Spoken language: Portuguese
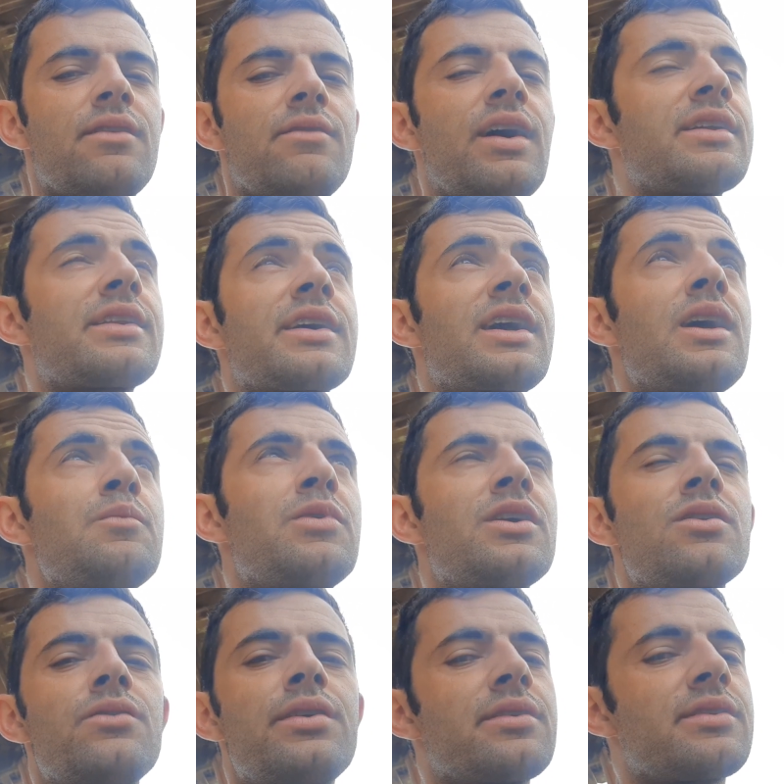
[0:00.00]
Ah, tá
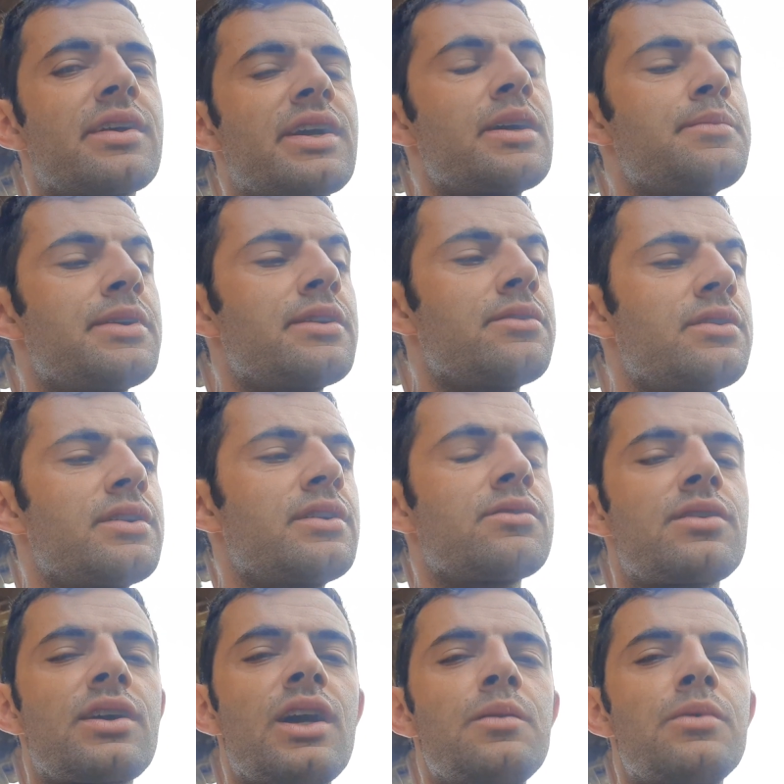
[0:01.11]
queimando lona, não tá queimando lona não,
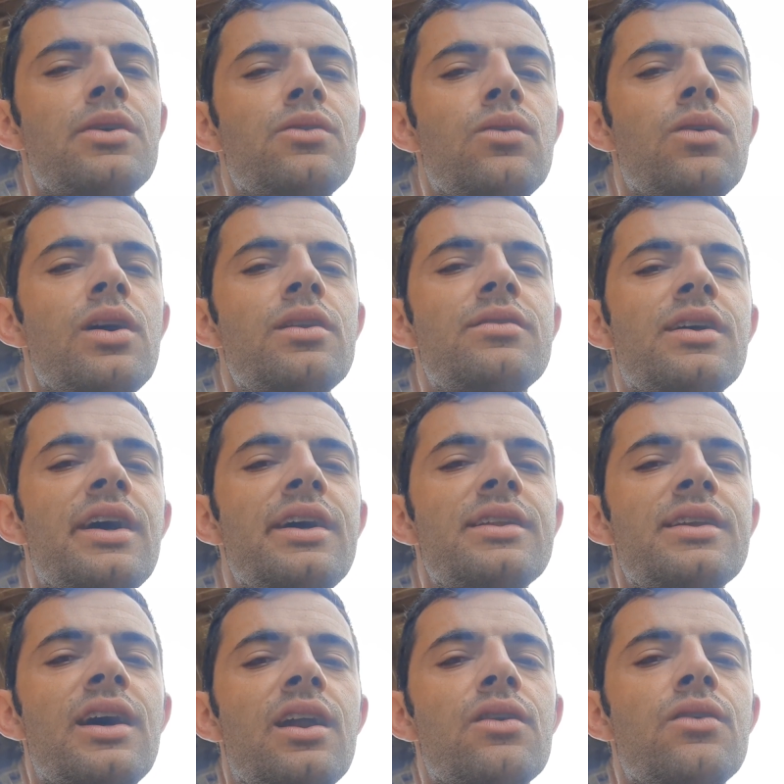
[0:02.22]
tá queimando o óleo que tá
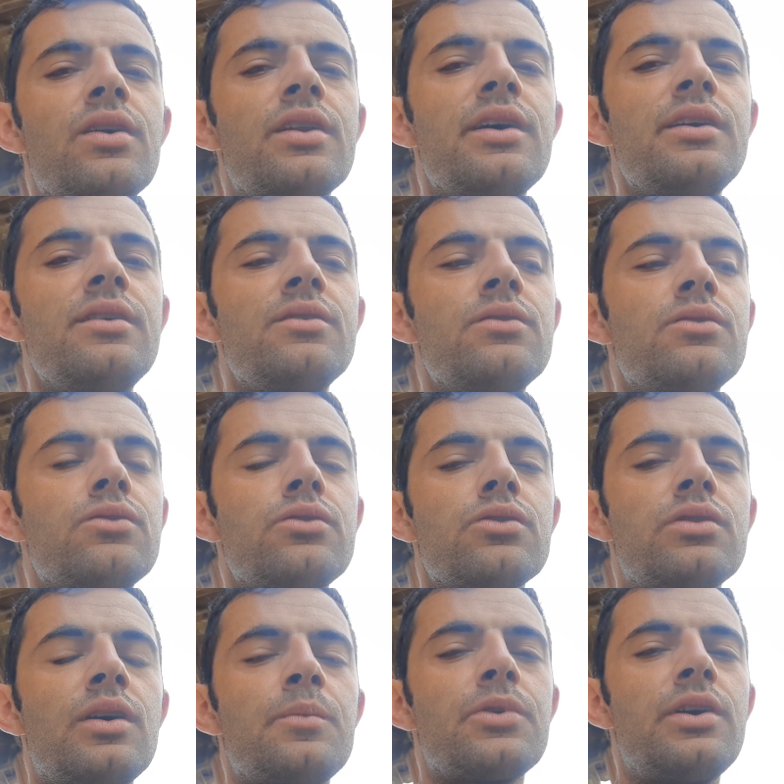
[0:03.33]
entre a lona e o, e o
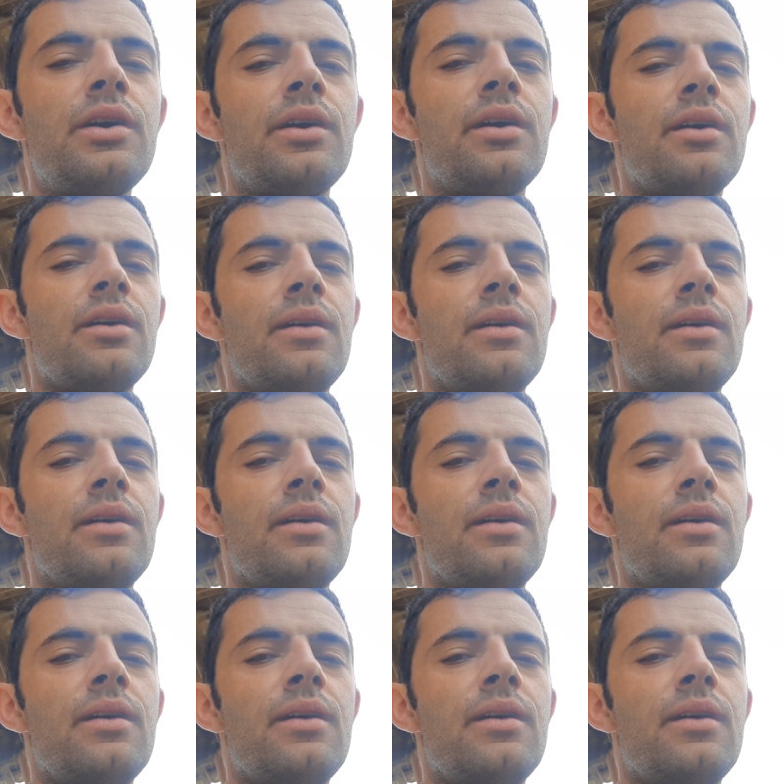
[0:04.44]
tambor.